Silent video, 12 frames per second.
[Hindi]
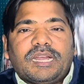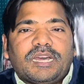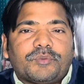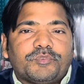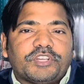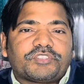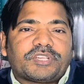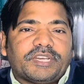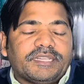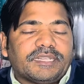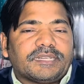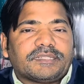आरबीएस
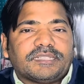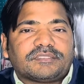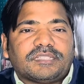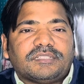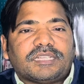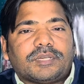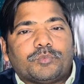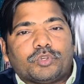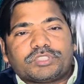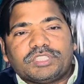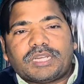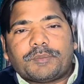ट्रेनिंग एंड टेस्ट सेंटर
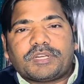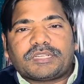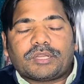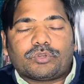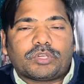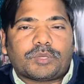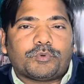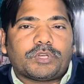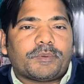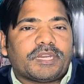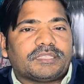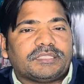मोती राम अड्डा गोरखपुर
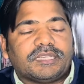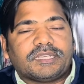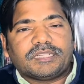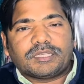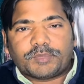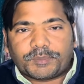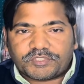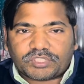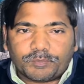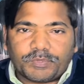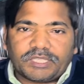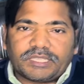हमारे दिए गए नंबर पे
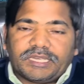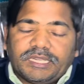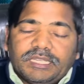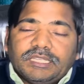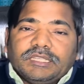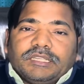संपर्क करें